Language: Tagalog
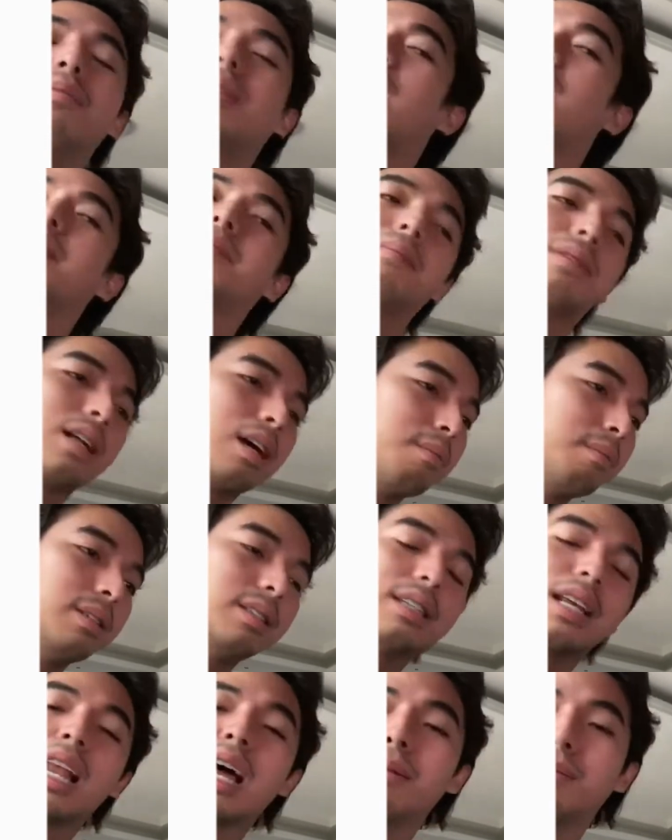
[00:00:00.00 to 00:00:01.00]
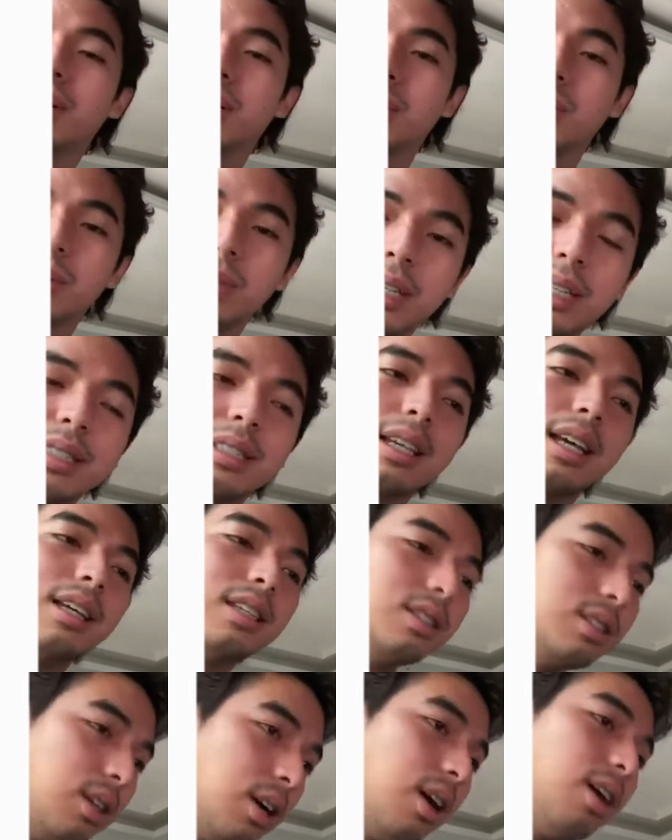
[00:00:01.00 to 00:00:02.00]
Maraming maraming salamat ulit sa
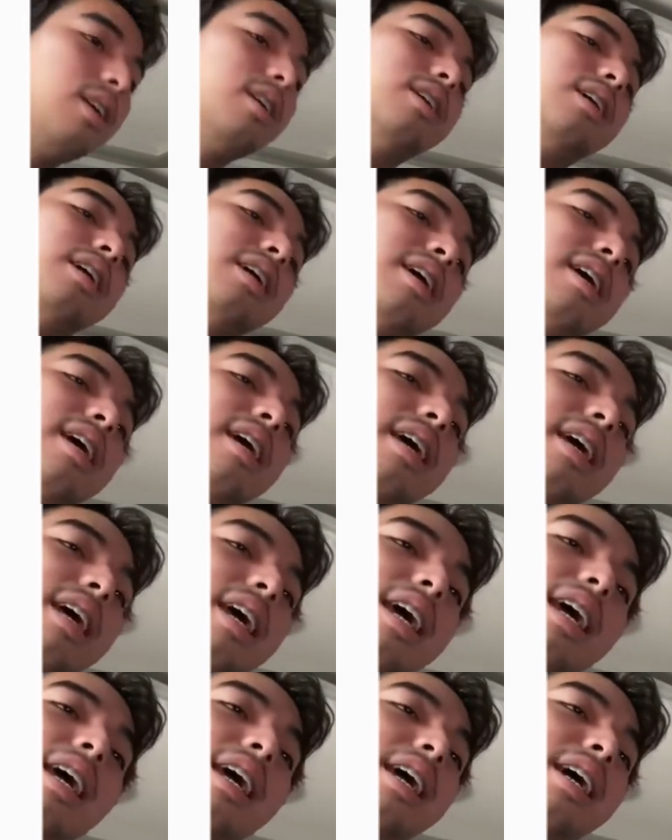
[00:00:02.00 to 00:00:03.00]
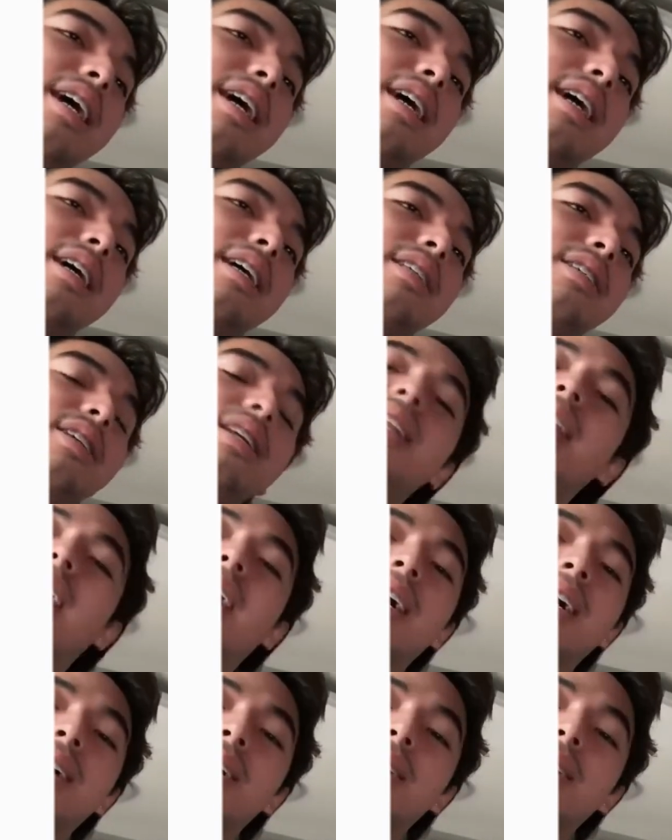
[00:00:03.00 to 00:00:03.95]
inyo. And, yun lang.